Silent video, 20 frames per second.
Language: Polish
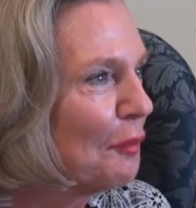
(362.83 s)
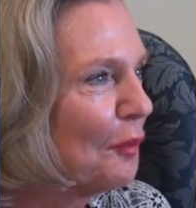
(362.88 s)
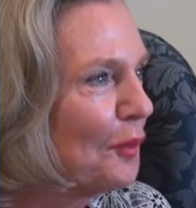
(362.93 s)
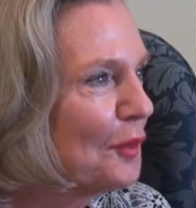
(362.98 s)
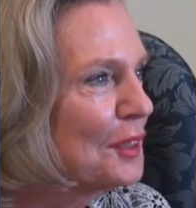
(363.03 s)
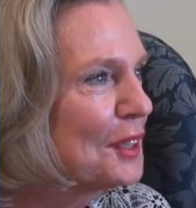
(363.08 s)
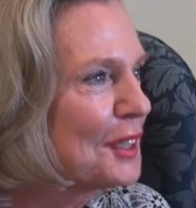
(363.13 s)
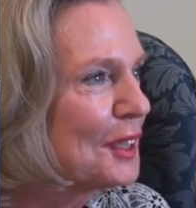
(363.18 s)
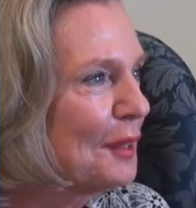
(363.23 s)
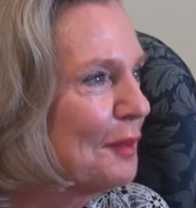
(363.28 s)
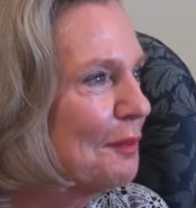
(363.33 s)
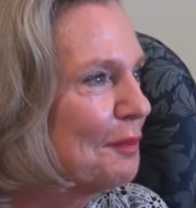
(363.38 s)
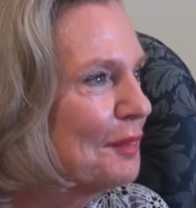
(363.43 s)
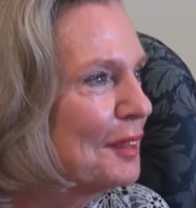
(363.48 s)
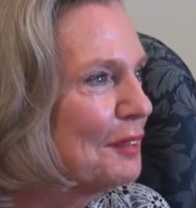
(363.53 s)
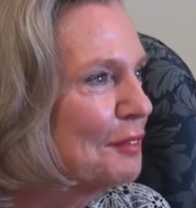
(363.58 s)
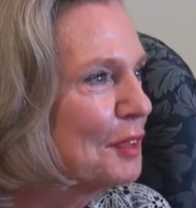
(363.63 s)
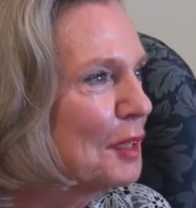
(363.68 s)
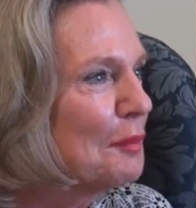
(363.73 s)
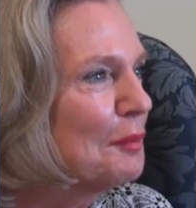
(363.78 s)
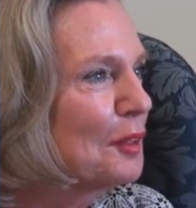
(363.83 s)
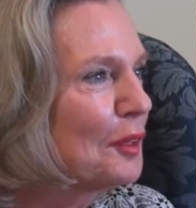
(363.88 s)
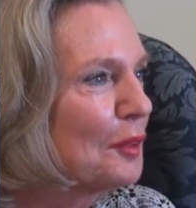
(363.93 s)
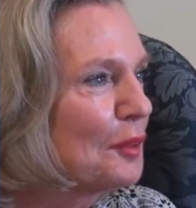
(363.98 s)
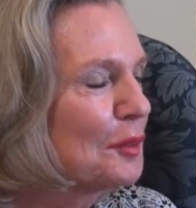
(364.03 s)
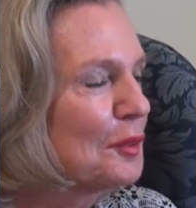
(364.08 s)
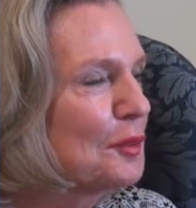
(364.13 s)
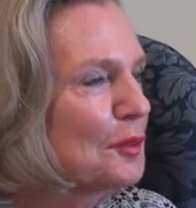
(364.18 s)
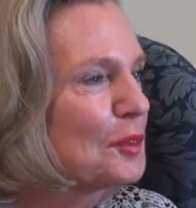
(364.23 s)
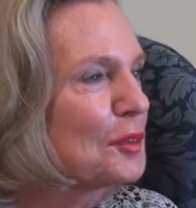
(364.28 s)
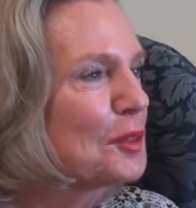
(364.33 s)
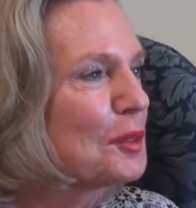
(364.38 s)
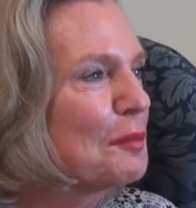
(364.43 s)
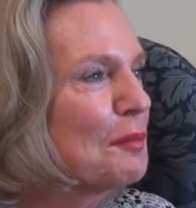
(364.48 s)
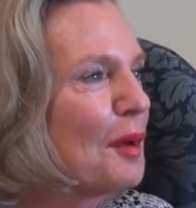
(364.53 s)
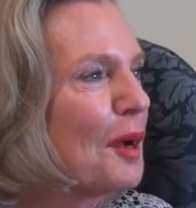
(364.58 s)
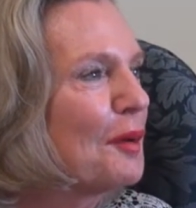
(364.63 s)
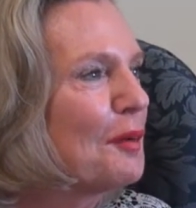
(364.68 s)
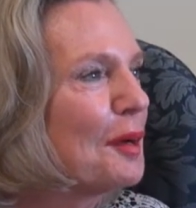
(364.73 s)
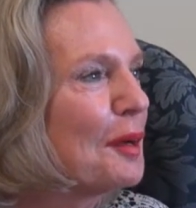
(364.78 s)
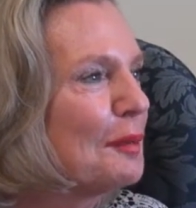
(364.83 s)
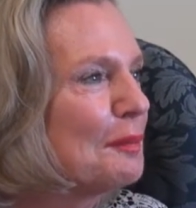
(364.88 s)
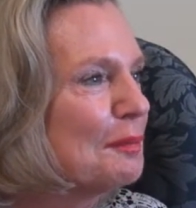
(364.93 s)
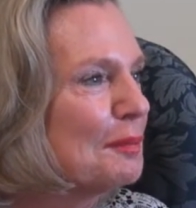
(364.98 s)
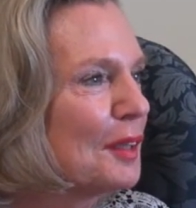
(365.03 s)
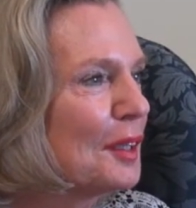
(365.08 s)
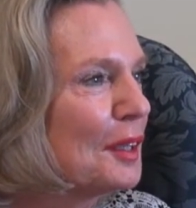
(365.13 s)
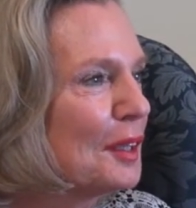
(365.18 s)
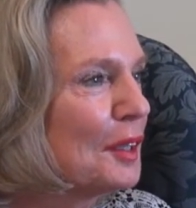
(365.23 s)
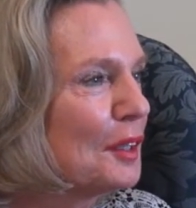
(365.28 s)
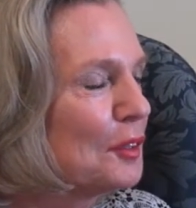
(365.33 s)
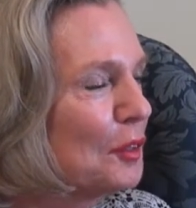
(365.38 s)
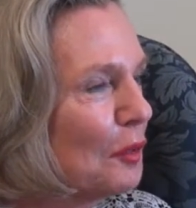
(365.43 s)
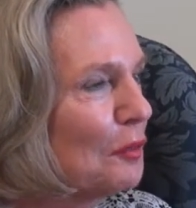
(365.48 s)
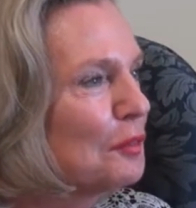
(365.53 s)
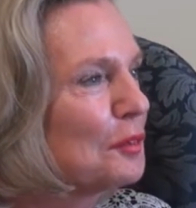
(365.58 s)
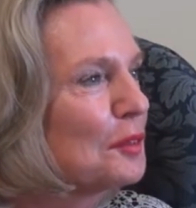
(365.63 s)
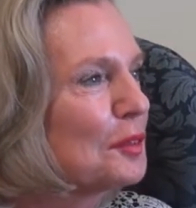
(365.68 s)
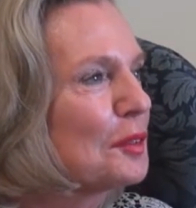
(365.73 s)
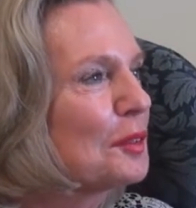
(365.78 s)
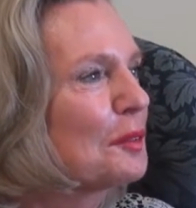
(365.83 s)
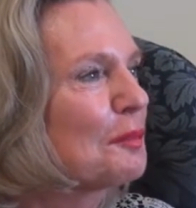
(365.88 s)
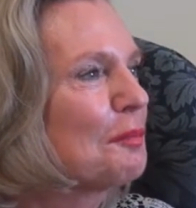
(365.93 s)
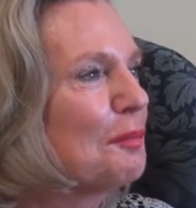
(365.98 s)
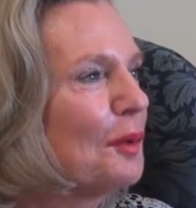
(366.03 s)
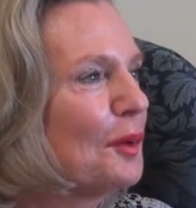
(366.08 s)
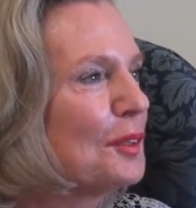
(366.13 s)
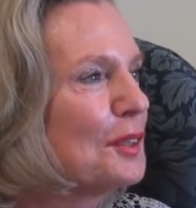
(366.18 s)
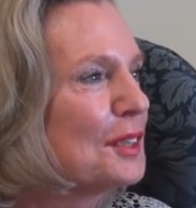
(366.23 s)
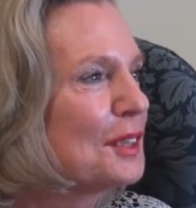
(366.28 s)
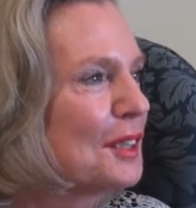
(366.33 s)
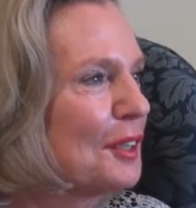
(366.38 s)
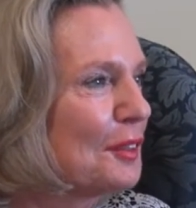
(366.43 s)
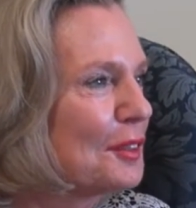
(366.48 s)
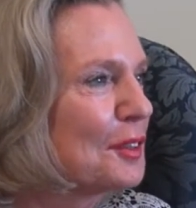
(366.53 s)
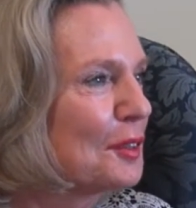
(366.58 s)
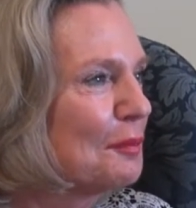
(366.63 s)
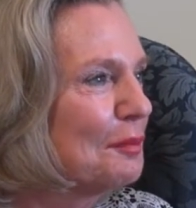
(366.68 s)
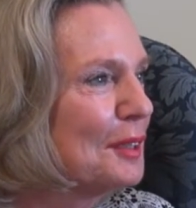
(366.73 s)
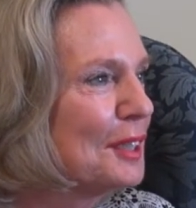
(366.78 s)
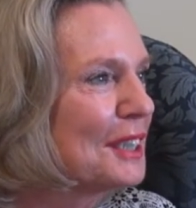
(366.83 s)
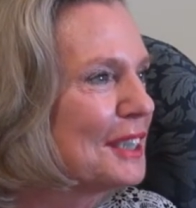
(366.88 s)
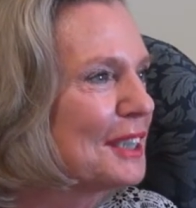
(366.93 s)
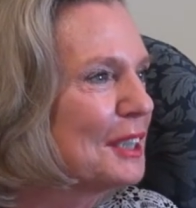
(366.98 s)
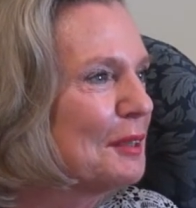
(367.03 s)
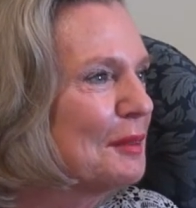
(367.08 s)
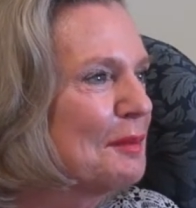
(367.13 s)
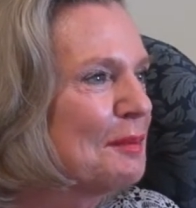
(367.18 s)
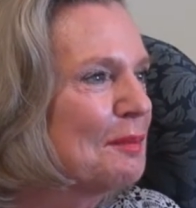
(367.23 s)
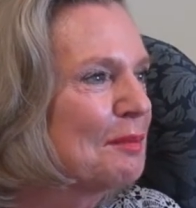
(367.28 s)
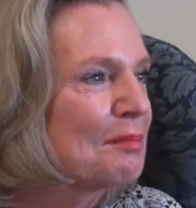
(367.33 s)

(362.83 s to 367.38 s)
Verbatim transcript: polskie i w tym roku otrzymałam e, dowód polski osobisty.